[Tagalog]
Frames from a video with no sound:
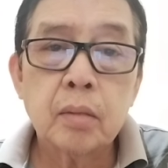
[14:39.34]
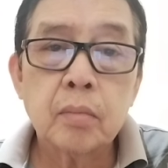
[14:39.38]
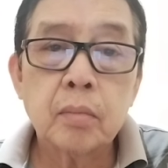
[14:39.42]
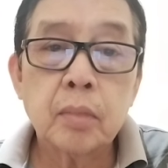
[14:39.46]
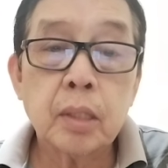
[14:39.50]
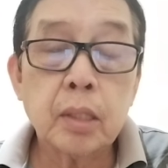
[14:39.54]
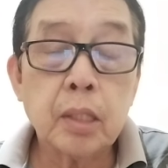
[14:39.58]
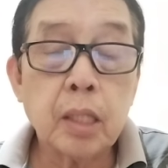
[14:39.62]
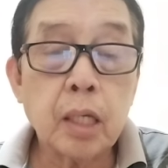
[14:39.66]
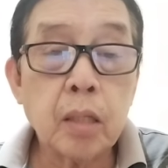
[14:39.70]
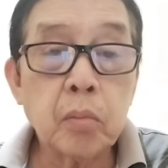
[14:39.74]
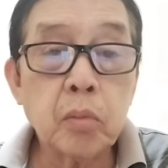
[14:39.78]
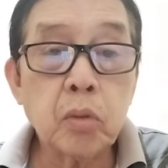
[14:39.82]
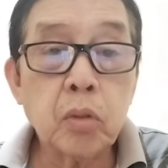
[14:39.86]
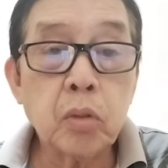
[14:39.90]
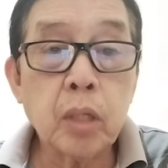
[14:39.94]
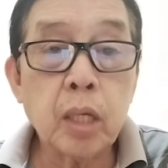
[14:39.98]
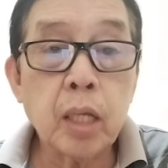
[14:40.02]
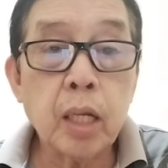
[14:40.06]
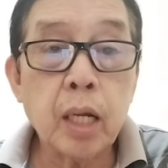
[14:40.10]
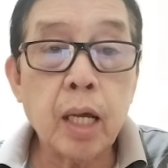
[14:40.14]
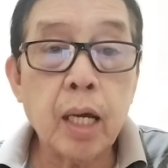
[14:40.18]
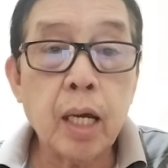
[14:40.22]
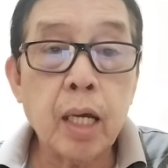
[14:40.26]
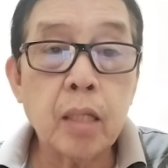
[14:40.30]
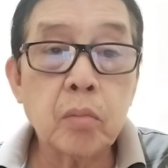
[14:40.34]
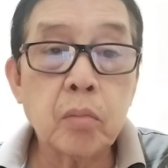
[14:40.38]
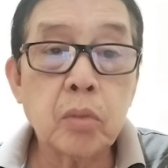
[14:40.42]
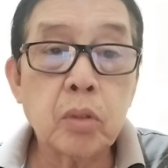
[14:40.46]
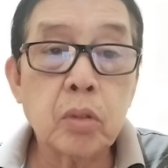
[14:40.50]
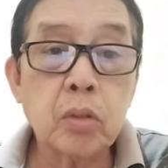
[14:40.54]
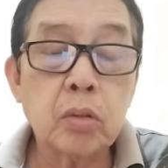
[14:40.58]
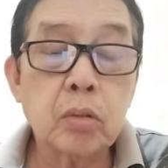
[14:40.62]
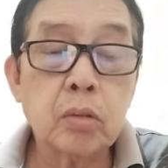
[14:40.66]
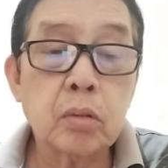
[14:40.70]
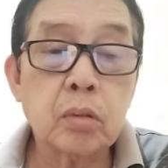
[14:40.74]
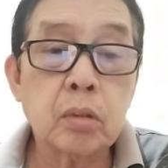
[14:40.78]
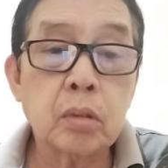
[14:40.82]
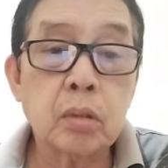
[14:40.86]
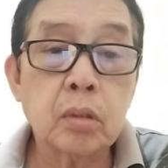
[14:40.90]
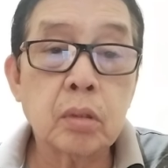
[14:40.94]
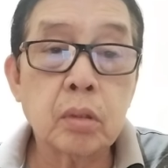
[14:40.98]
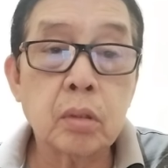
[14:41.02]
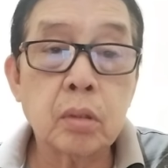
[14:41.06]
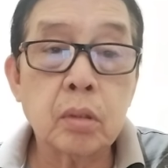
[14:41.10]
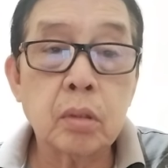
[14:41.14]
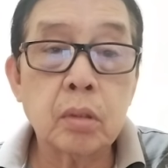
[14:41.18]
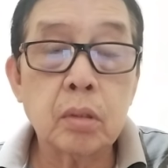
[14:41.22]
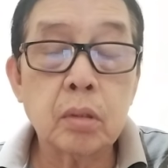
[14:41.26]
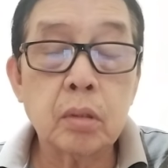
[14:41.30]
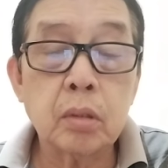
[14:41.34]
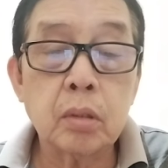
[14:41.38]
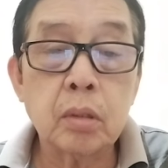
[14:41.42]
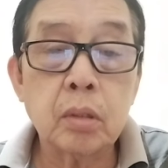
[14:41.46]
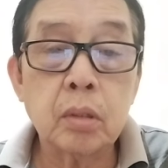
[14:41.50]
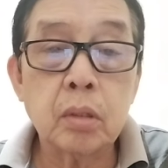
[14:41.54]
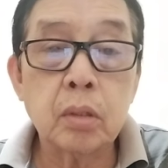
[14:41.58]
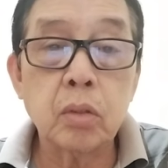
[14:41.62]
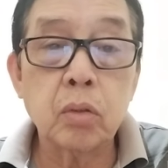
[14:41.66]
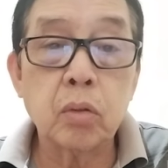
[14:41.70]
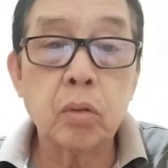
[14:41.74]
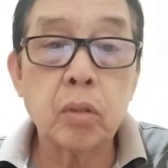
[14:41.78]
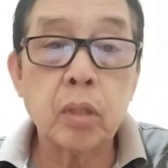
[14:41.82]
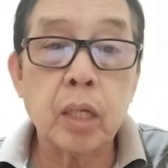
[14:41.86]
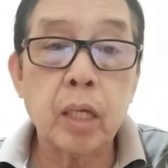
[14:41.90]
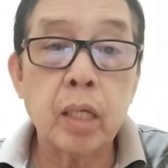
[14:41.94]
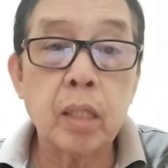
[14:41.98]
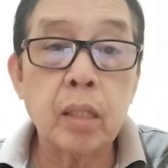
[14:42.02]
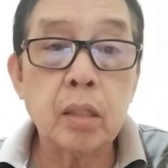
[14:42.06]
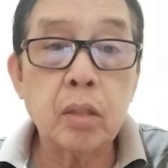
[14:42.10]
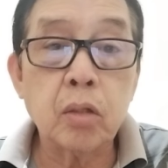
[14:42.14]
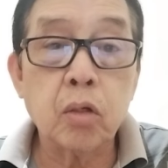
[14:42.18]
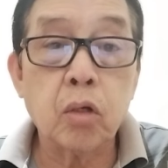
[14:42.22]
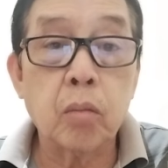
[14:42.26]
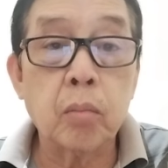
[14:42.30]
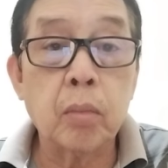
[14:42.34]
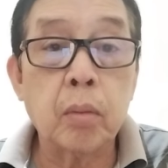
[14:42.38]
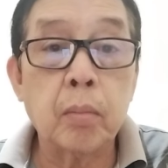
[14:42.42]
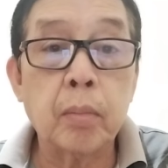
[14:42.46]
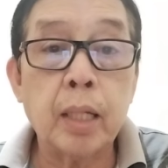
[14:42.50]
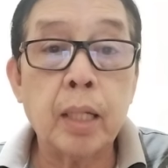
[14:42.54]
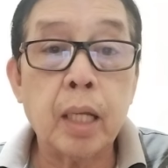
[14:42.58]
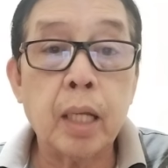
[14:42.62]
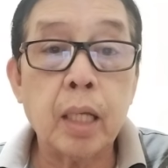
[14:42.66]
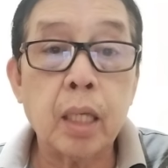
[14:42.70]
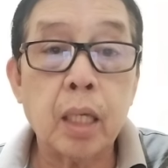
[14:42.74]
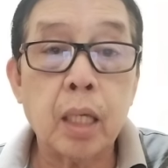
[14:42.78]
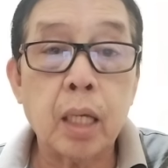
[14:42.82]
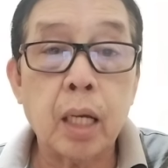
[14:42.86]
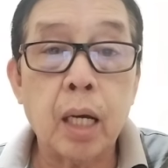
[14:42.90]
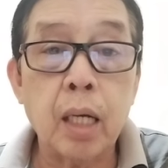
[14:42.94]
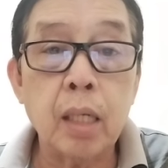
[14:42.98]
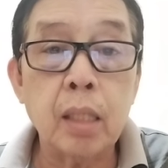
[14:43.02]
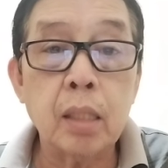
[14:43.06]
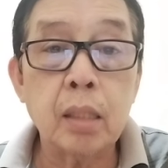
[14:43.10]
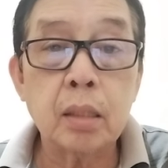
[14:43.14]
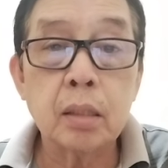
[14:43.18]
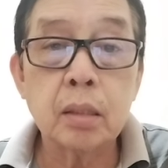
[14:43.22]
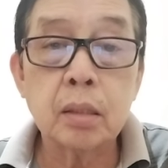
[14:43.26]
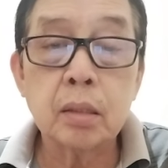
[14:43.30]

Nantakin mo, girahin mo yung Ukraine, kung mamalaki ka.